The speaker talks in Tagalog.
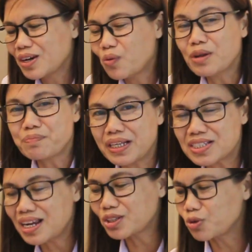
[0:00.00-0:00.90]
One
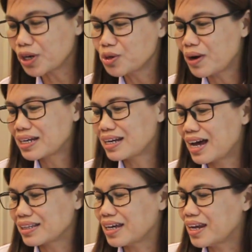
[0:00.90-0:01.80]
page lang itong kinuhanan
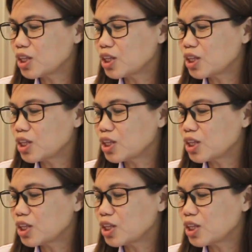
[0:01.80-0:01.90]
natin.